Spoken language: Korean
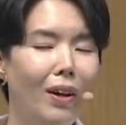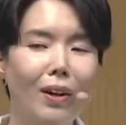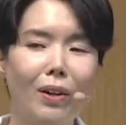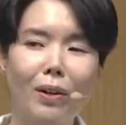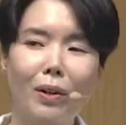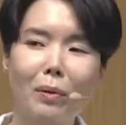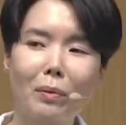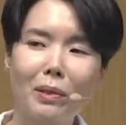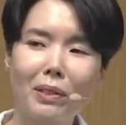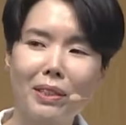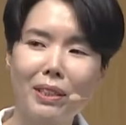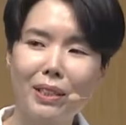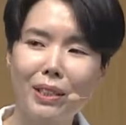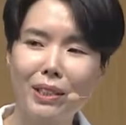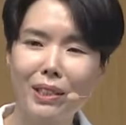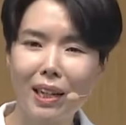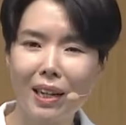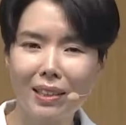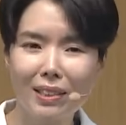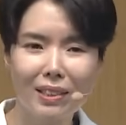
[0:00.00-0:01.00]
여러분, 이
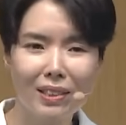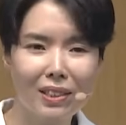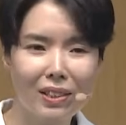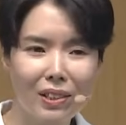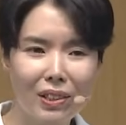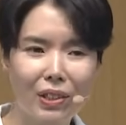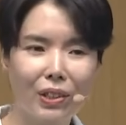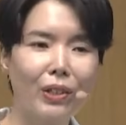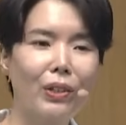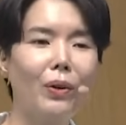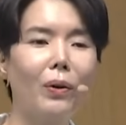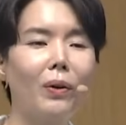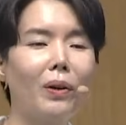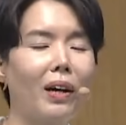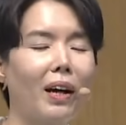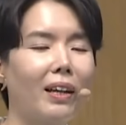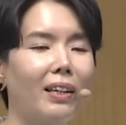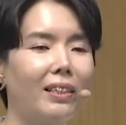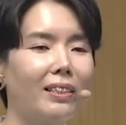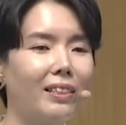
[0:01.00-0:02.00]
사실을
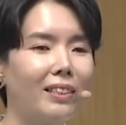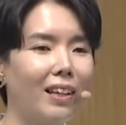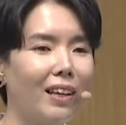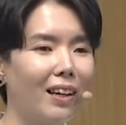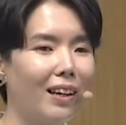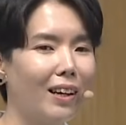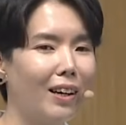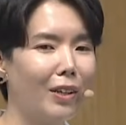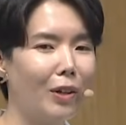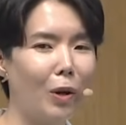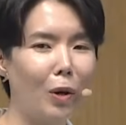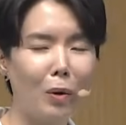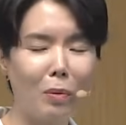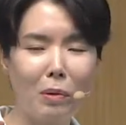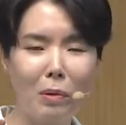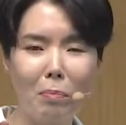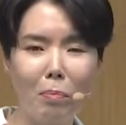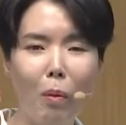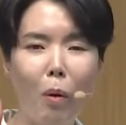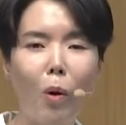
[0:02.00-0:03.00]
기억하는 은혜가
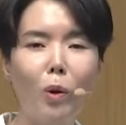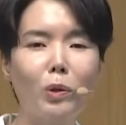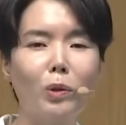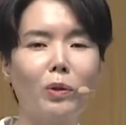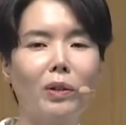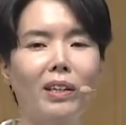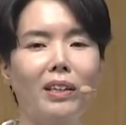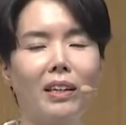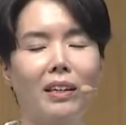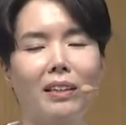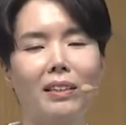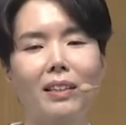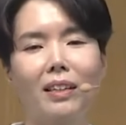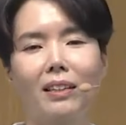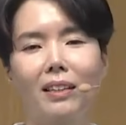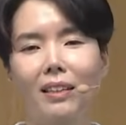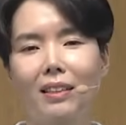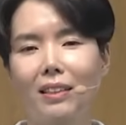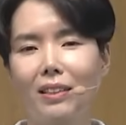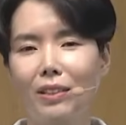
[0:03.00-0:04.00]
여러분 모두에게 있게
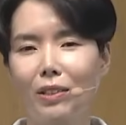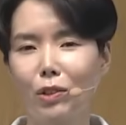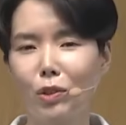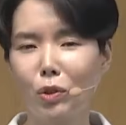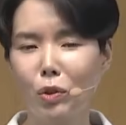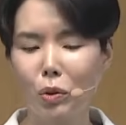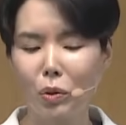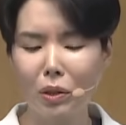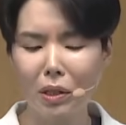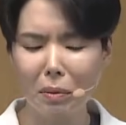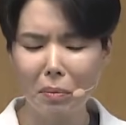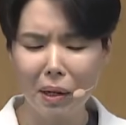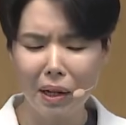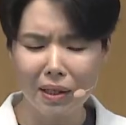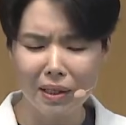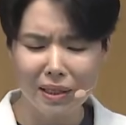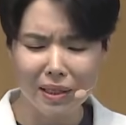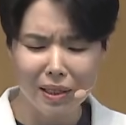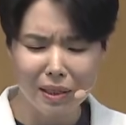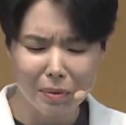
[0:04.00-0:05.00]
되기를
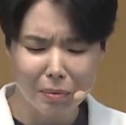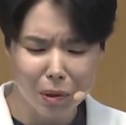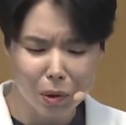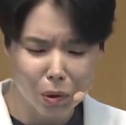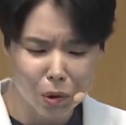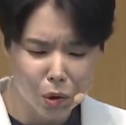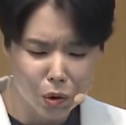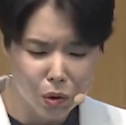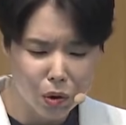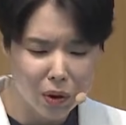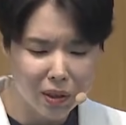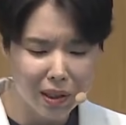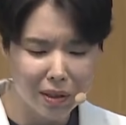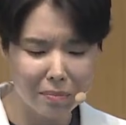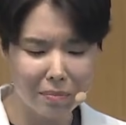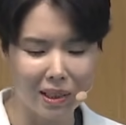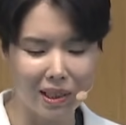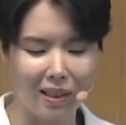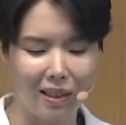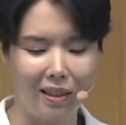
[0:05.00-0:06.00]
주님의 이름으로
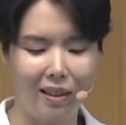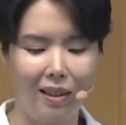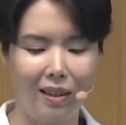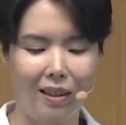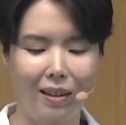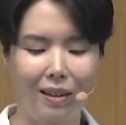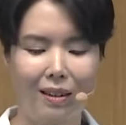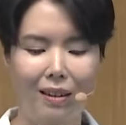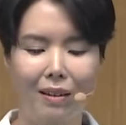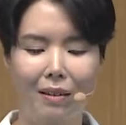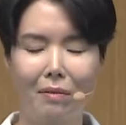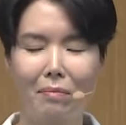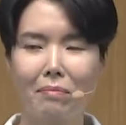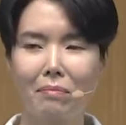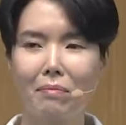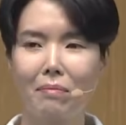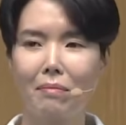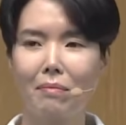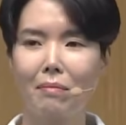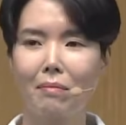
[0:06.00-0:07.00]
축원합니다.
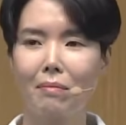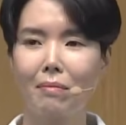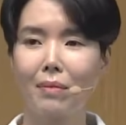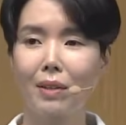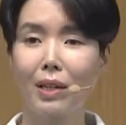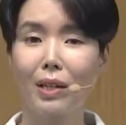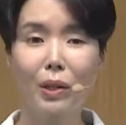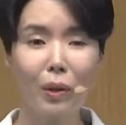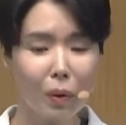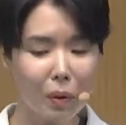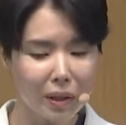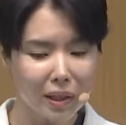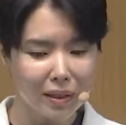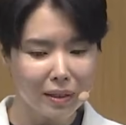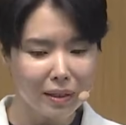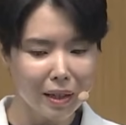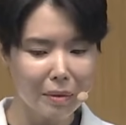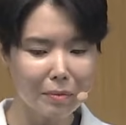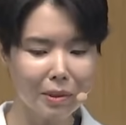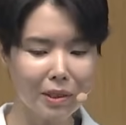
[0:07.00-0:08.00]
그렇기
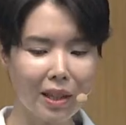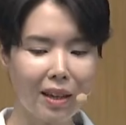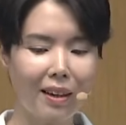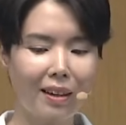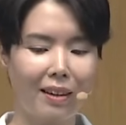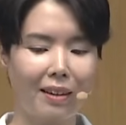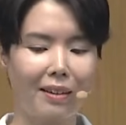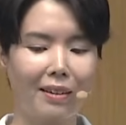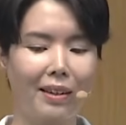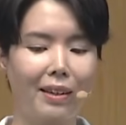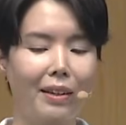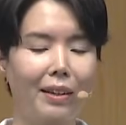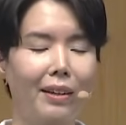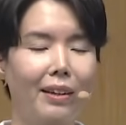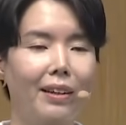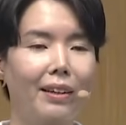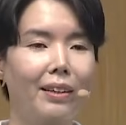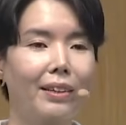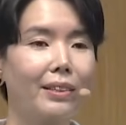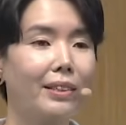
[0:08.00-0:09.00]
때문에
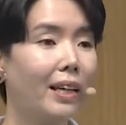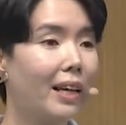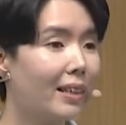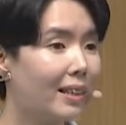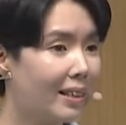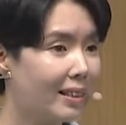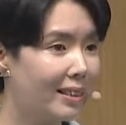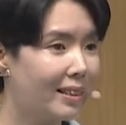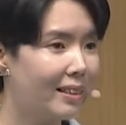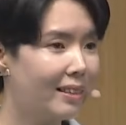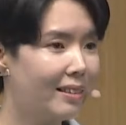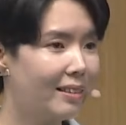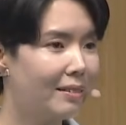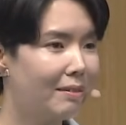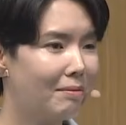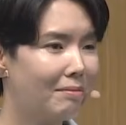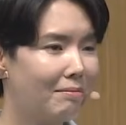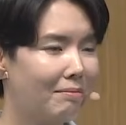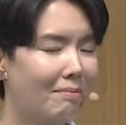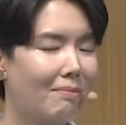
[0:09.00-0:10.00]
사단은
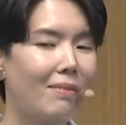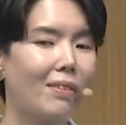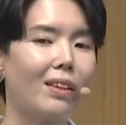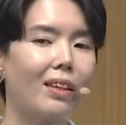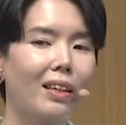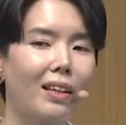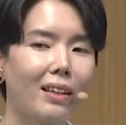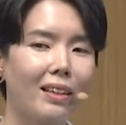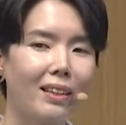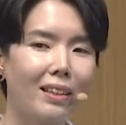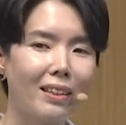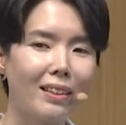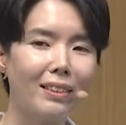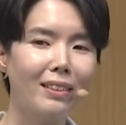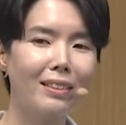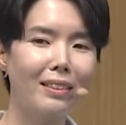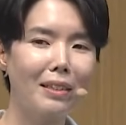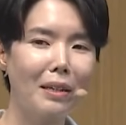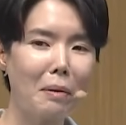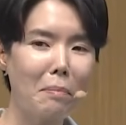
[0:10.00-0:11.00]

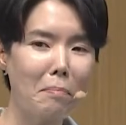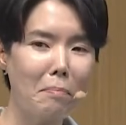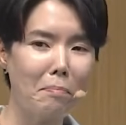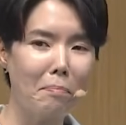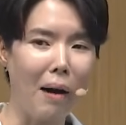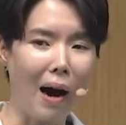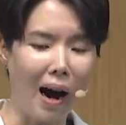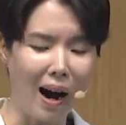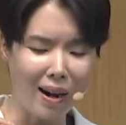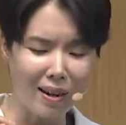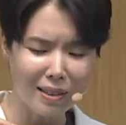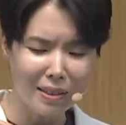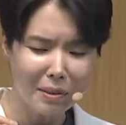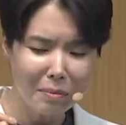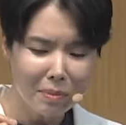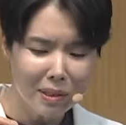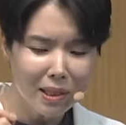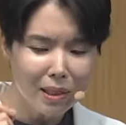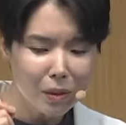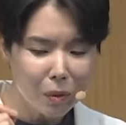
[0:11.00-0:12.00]
그들의
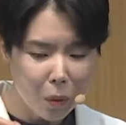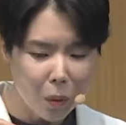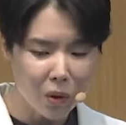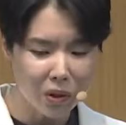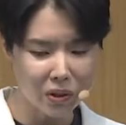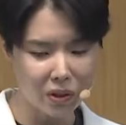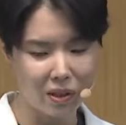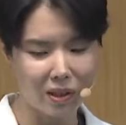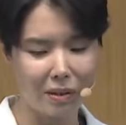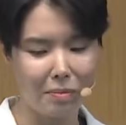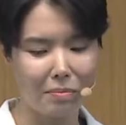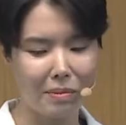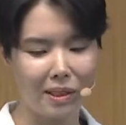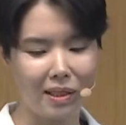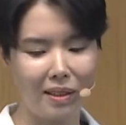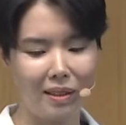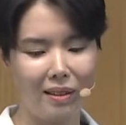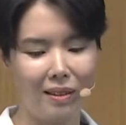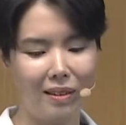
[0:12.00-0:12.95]
마음을 공격합니다.